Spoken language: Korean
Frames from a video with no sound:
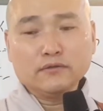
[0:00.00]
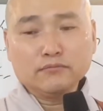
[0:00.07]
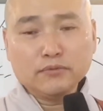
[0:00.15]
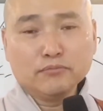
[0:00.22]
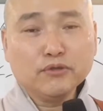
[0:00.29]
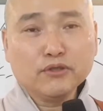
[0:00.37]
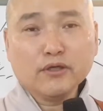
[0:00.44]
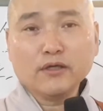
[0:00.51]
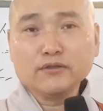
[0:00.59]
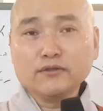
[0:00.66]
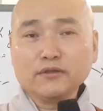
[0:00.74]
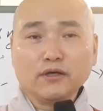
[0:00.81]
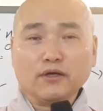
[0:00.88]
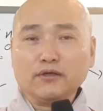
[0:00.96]
빈민가에
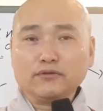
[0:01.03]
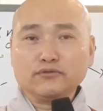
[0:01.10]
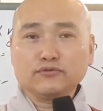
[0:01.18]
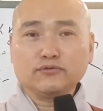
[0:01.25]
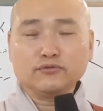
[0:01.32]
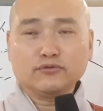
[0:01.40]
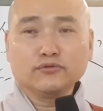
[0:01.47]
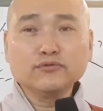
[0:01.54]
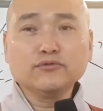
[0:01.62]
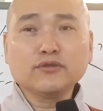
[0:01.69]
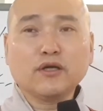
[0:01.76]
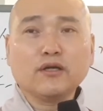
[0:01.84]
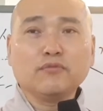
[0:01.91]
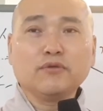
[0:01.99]
들어가가지고 죽는
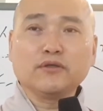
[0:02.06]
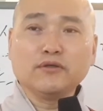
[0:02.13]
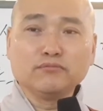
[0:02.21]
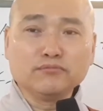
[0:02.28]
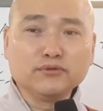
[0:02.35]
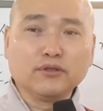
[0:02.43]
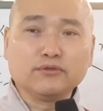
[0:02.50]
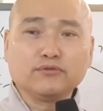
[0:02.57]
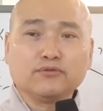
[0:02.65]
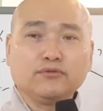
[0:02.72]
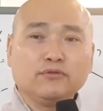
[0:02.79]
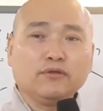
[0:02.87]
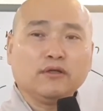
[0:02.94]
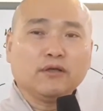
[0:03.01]
사람에게 연불해주고
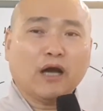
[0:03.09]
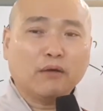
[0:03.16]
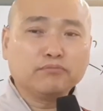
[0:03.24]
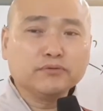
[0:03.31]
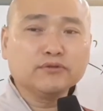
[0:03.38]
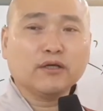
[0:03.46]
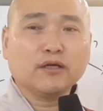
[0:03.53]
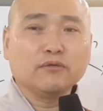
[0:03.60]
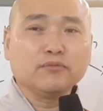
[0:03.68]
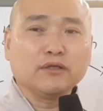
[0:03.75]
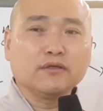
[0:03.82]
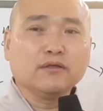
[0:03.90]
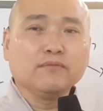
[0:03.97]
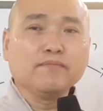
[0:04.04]
아픈
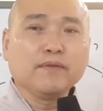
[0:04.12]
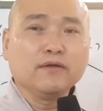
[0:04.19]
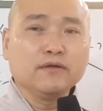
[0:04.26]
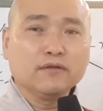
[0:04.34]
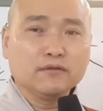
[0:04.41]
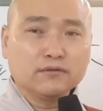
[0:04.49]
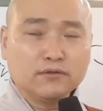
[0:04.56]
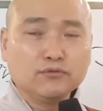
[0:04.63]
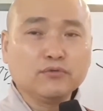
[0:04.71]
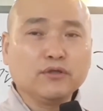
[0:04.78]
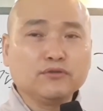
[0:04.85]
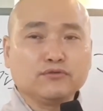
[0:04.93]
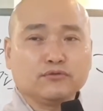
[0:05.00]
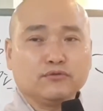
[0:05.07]
사람에게
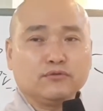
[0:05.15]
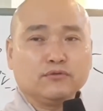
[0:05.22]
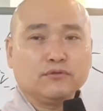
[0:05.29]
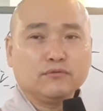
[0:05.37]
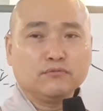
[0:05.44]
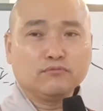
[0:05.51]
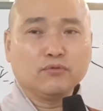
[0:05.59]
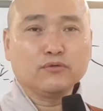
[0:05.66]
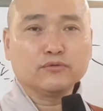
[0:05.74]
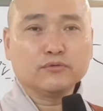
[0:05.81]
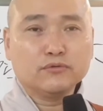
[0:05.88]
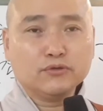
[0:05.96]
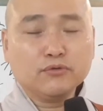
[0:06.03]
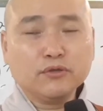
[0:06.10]
기도해주고
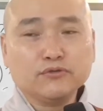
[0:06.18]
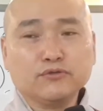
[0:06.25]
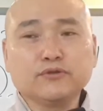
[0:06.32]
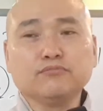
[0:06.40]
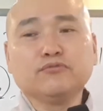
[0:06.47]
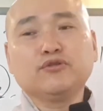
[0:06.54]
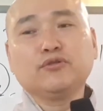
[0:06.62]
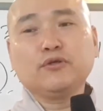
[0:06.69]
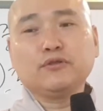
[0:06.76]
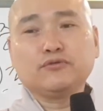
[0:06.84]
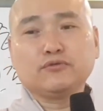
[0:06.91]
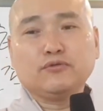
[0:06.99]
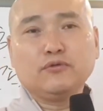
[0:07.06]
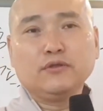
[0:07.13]
뭐 치료해줄 수 있으면
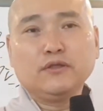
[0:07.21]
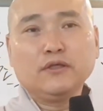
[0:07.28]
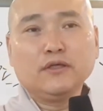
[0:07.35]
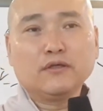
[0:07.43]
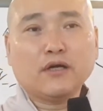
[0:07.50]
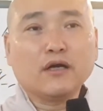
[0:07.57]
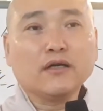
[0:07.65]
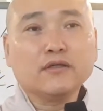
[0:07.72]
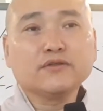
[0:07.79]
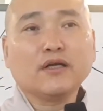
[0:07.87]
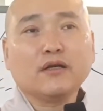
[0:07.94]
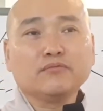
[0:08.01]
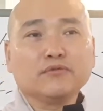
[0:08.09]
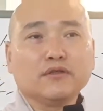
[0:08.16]
치료해주고 가난한
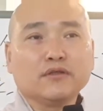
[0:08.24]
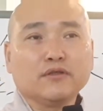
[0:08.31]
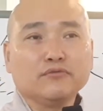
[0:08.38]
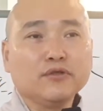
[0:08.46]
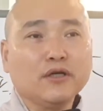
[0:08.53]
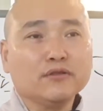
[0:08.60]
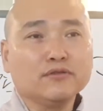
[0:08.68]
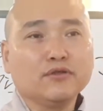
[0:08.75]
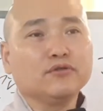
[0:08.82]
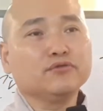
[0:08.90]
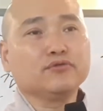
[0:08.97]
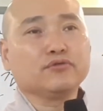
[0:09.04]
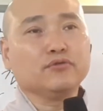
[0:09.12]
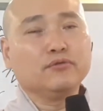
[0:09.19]
사람들에게 위안이
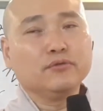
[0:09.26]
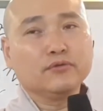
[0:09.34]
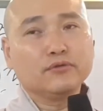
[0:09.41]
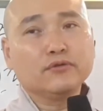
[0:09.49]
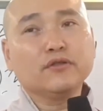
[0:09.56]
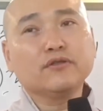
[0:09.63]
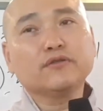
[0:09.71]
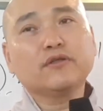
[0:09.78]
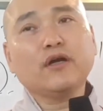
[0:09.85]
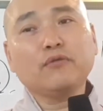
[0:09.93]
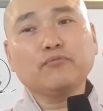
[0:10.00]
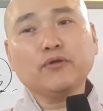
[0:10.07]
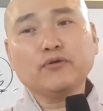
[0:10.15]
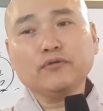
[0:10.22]
되어주고 그렇게 이렇게
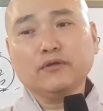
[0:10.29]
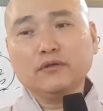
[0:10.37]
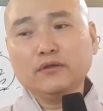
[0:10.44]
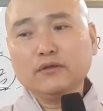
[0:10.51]
하면